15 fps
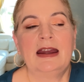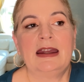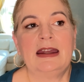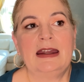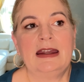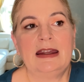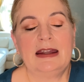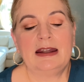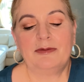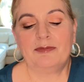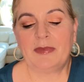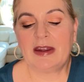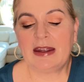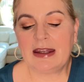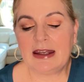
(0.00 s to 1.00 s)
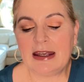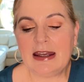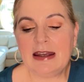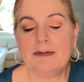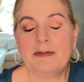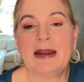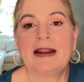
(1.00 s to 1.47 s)
Eh,
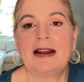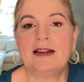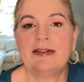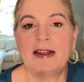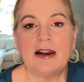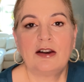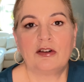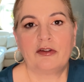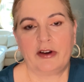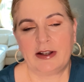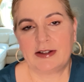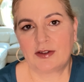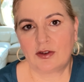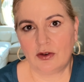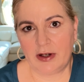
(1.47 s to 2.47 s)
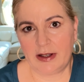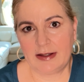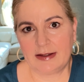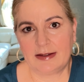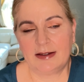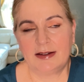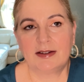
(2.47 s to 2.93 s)
y me encantan los
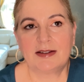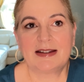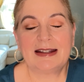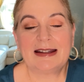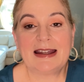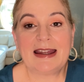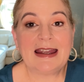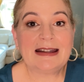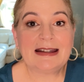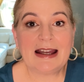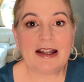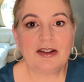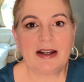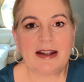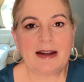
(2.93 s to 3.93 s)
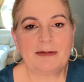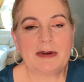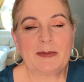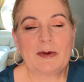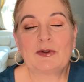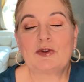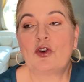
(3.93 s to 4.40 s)
frescores. Entonces este, este, año le dije a mi
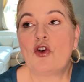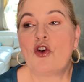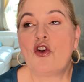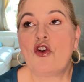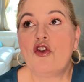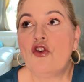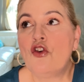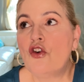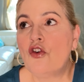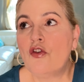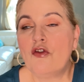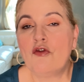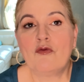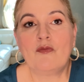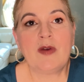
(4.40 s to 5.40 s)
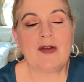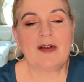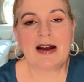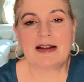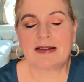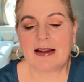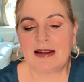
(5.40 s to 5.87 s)
esposo, no me
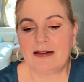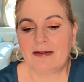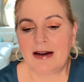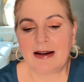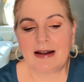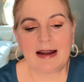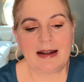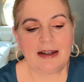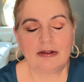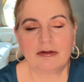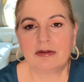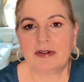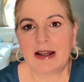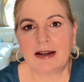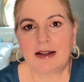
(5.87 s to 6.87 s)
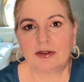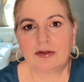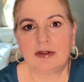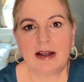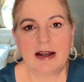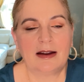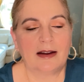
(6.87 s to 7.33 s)
vas a llevar a ninguna
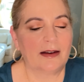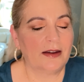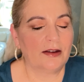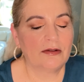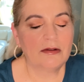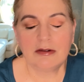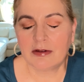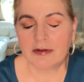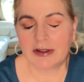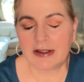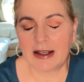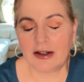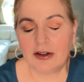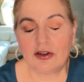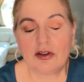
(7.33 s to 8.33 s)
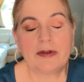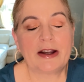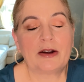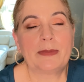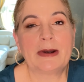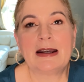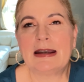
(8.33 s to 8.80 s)
Natura, a ninguno boticario, no voy
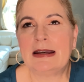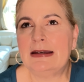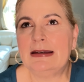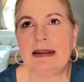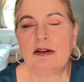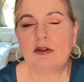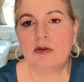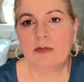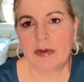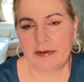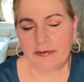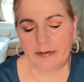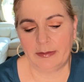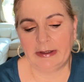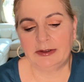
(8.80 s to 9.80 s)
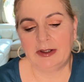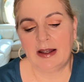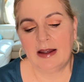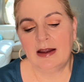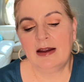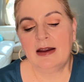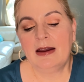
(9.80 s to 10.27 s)
a comprar ningún perfume.
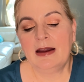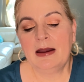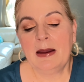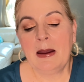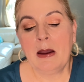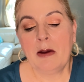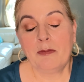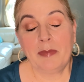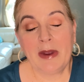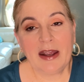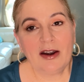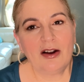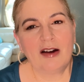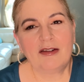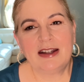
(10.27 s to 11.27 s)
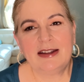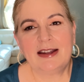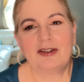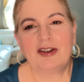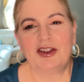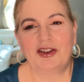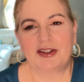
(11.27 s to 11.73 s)
Pero
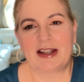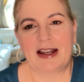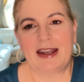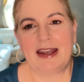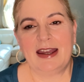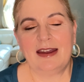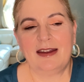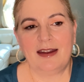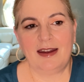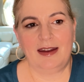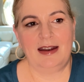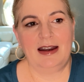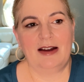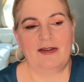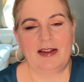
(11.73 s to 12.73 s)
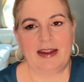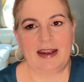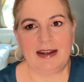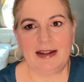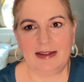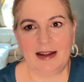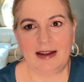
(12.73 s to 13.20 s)
ahorita cuando saqué eh, la
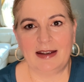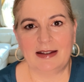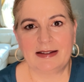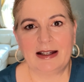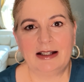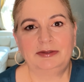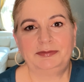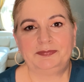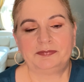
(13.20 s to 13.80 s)
bandejita esta,